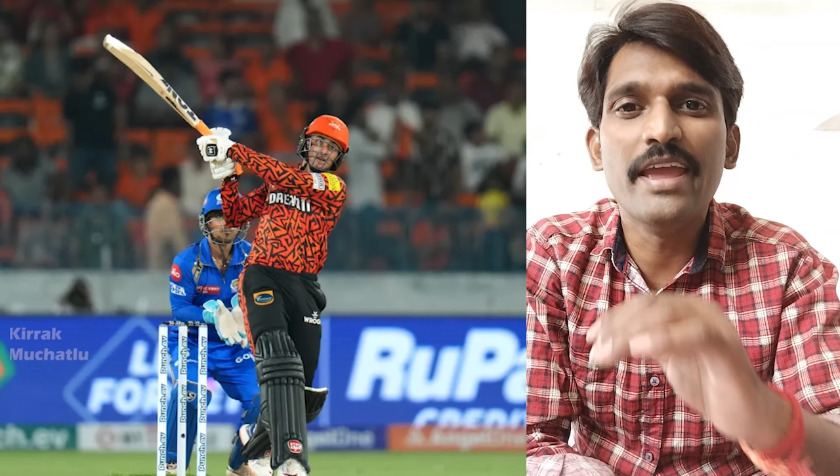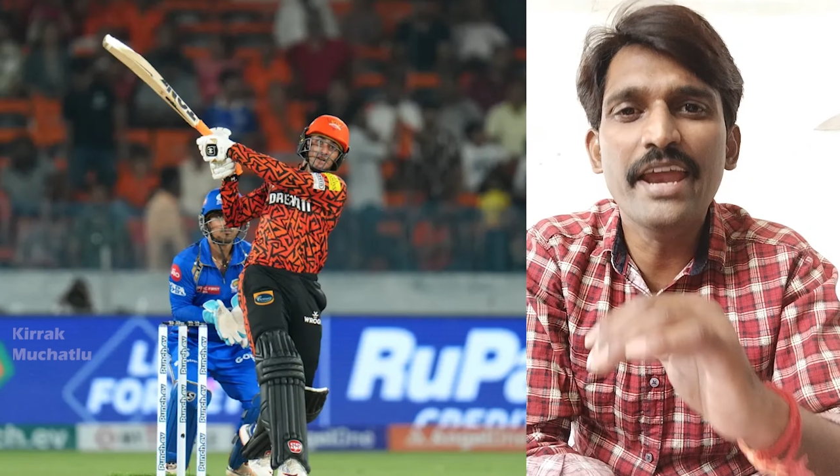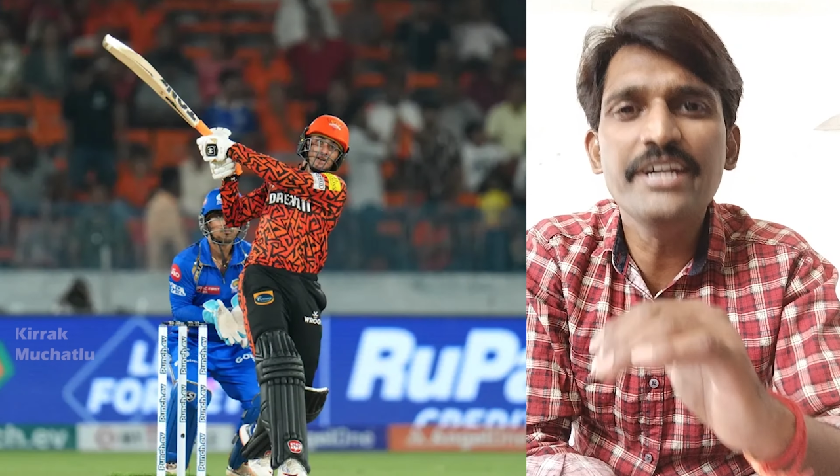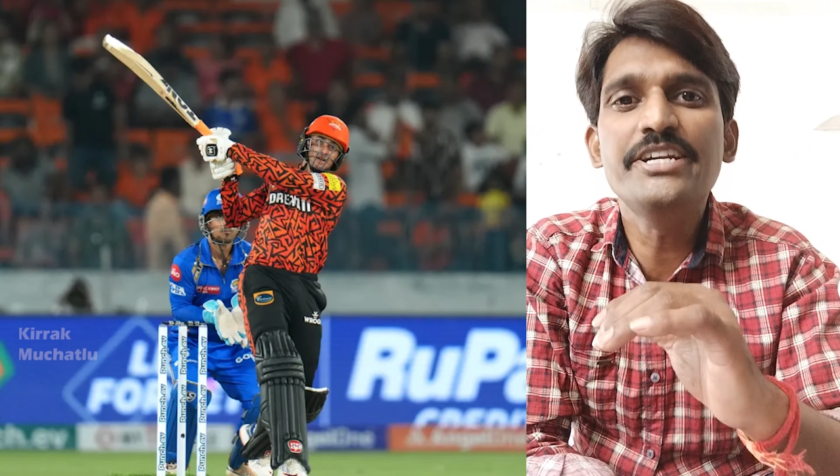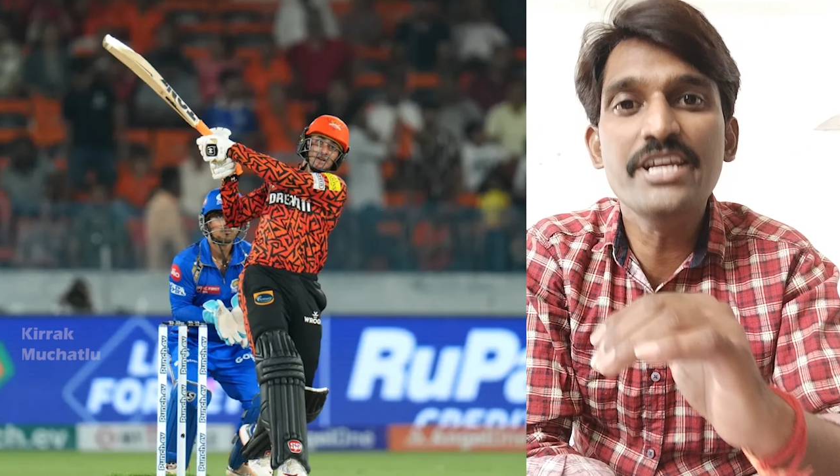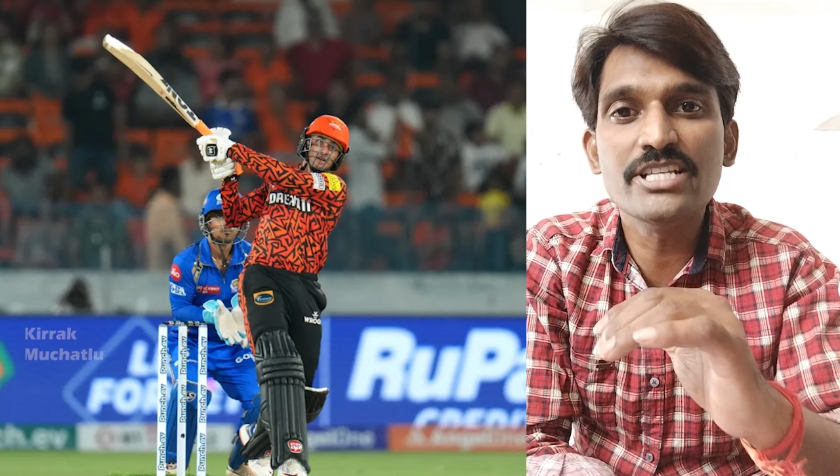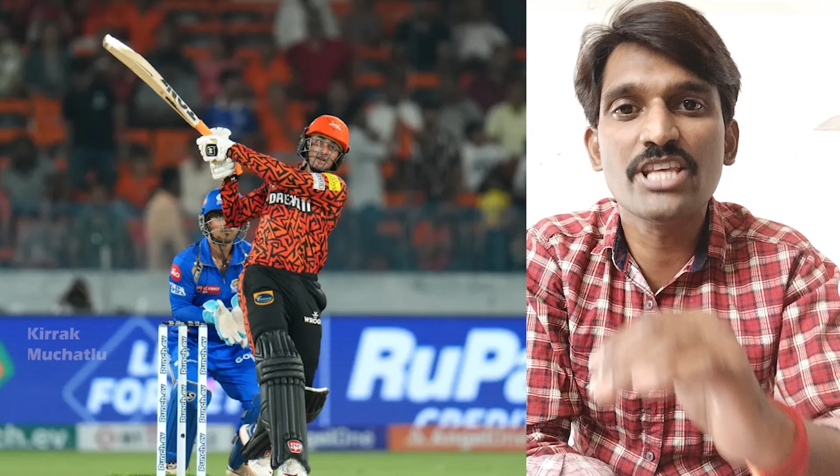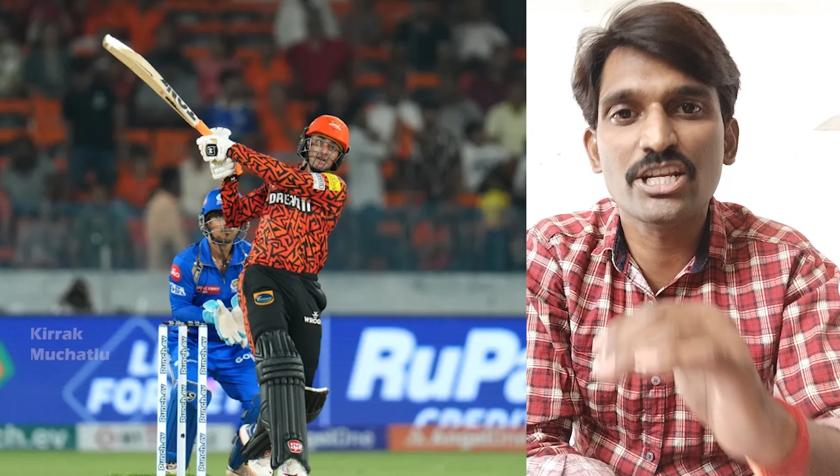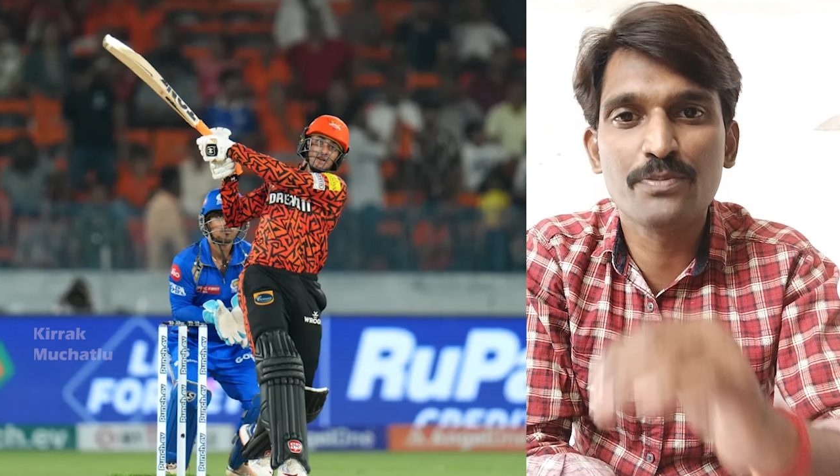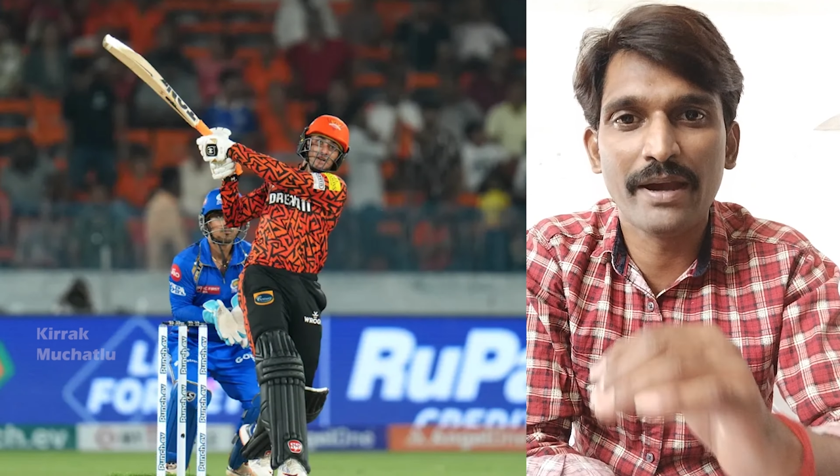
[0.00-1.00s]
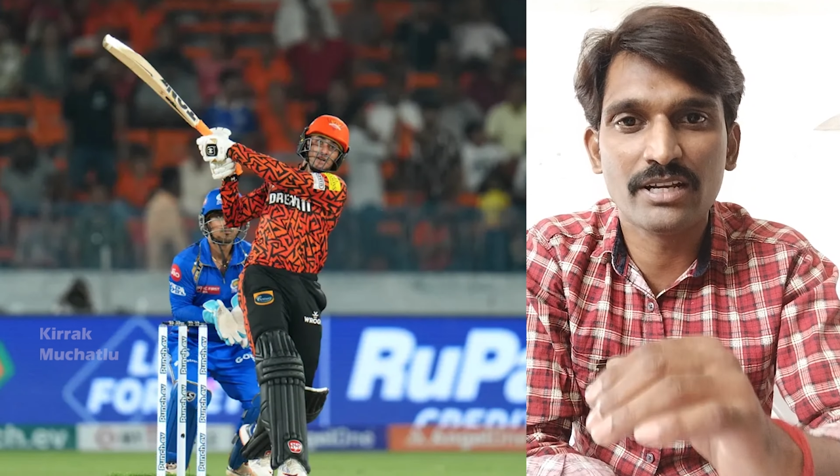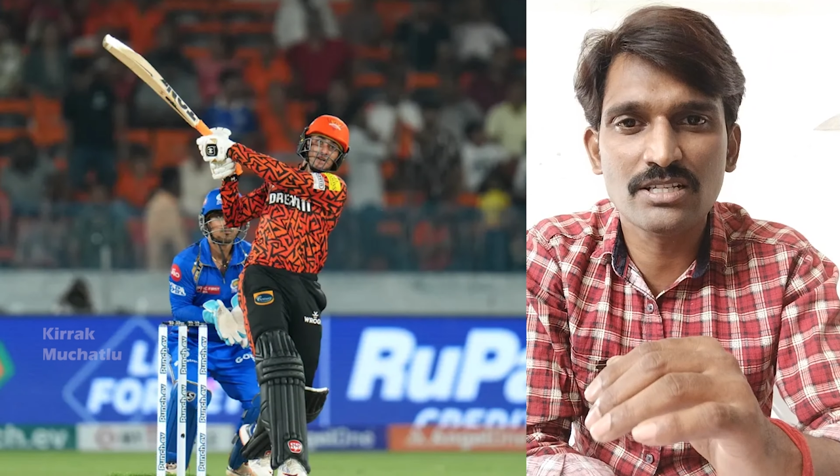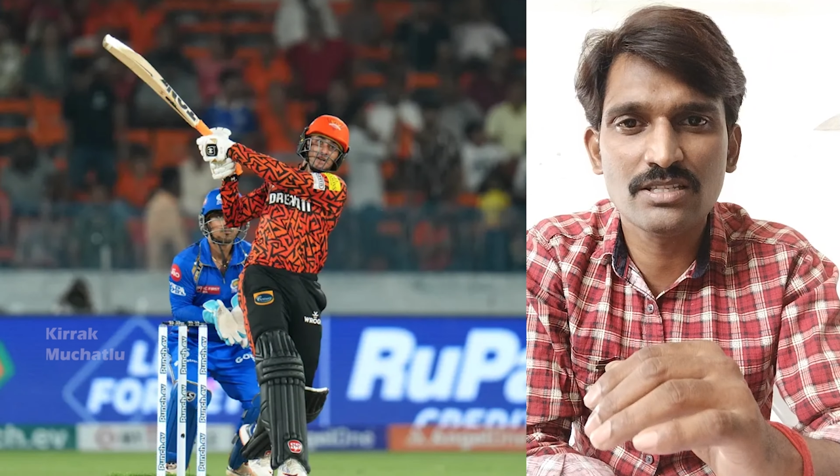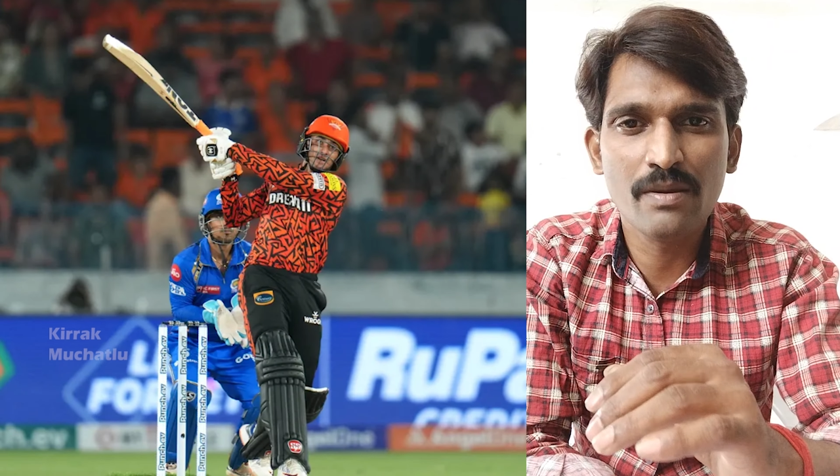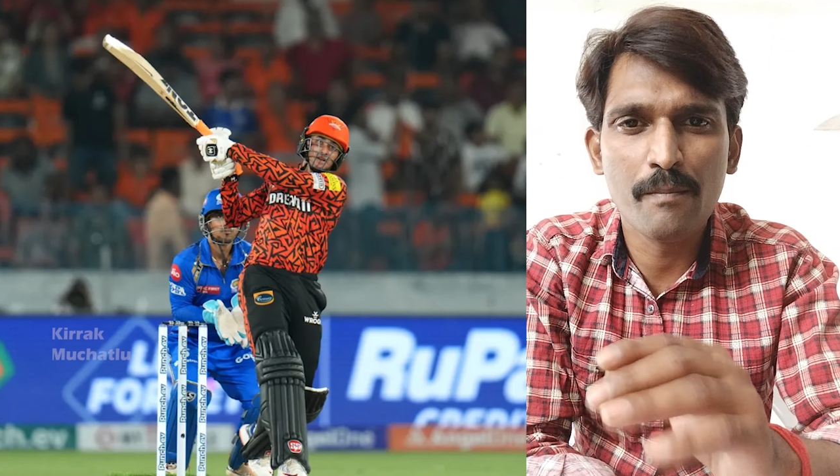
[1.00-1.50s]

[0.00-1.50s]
ఏంటి ఎస్ఆర్హెచ్ బ్యాటర్స్